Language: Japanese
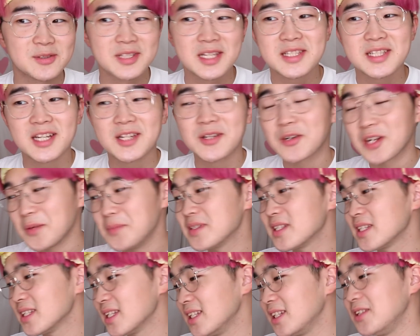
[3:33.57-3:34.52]
さすがにこれ見
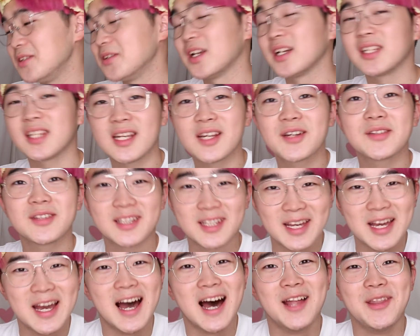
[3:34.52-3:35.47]
せられないっていうか汚くて
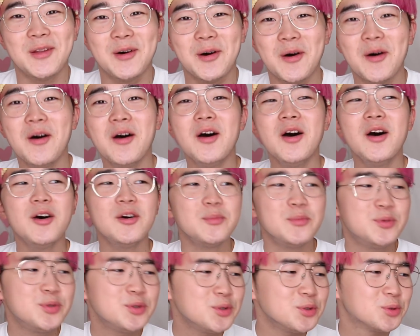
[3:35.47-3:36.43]
あの、
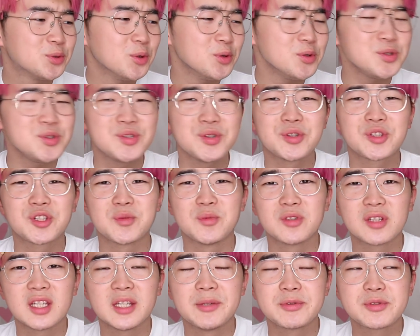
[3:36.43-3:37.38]
服どうしようと
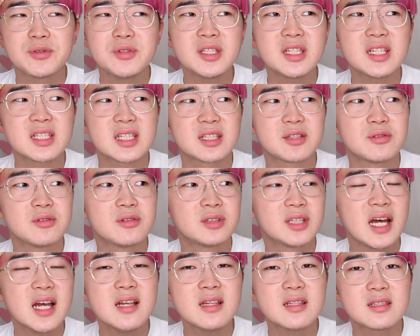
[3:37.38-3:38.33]
思っての、正直さ、その
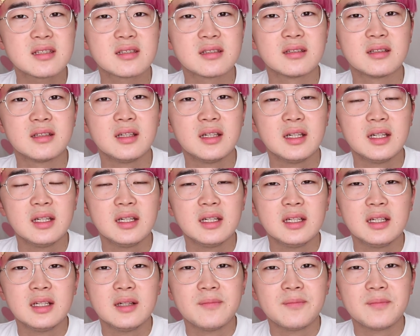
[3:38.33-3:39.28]
ダンス、
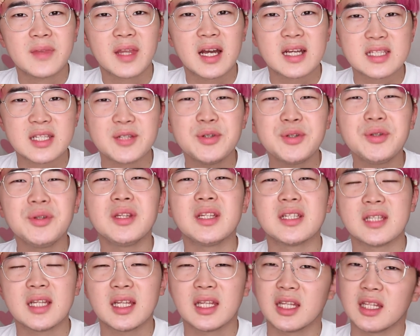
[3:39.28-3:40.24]
なんかさ、服で
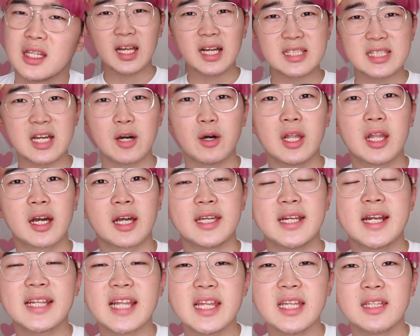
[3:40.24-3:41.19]
なん、なんかさ、なんかい
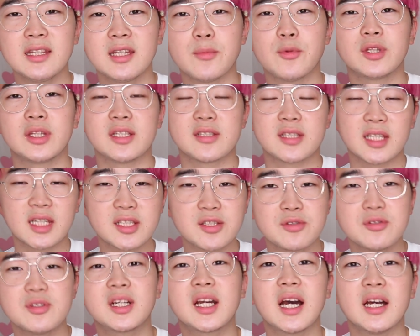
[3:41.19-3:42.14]
らないと思って捨てた
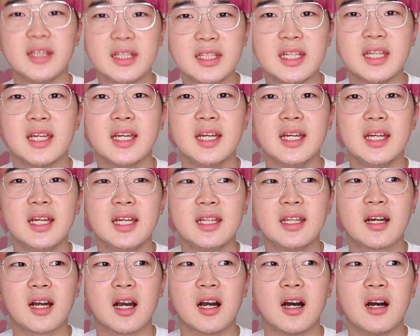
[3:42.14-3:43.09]
瞬間に、
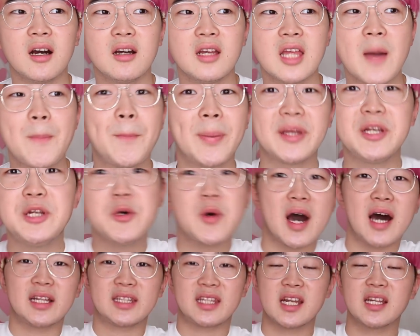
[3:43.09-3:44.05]
なんか、やっぱいる
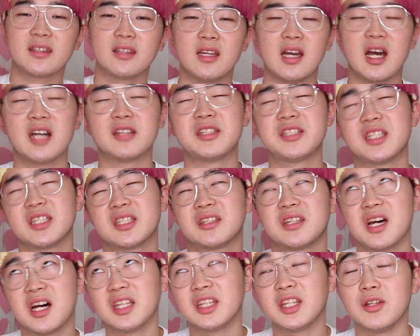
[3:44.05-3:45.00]
わーってなって、あ、捨てちゃっ
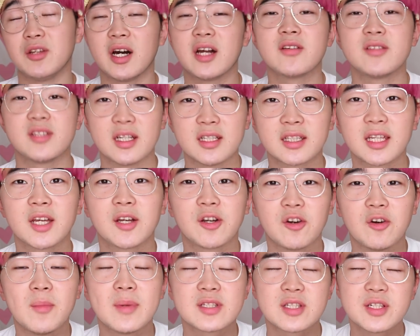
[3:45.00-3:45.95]
たーっていうのあるじゃん、結
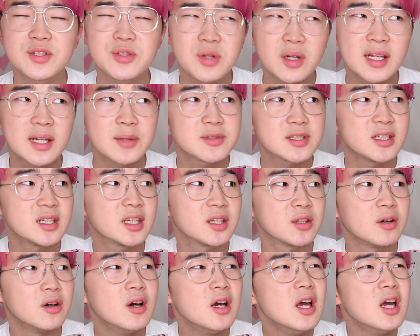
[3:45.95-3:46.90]
構。まあ、それしょうがないかもしれないけ
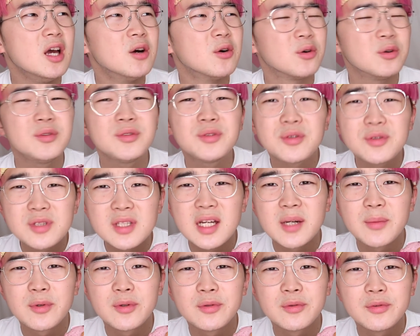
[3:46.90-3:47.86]
ど、本当さ、
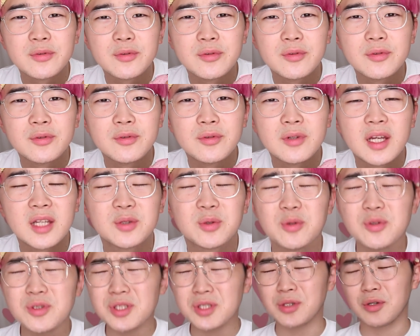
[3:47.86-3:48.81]
もう、え、
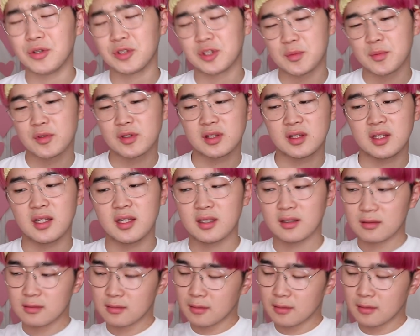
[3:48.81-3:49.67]
どうしようと思って。